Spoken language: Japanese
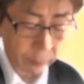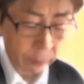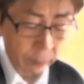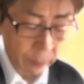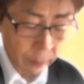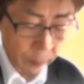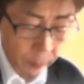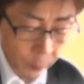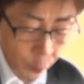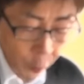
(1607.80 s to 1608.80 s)
んぞが
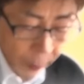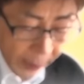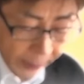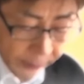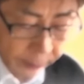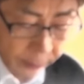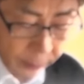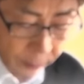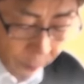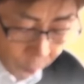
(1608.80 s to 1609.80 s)
ちっと洗い
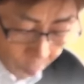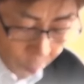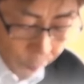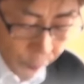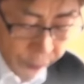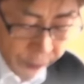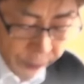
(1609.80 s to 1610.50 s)
銭を使えば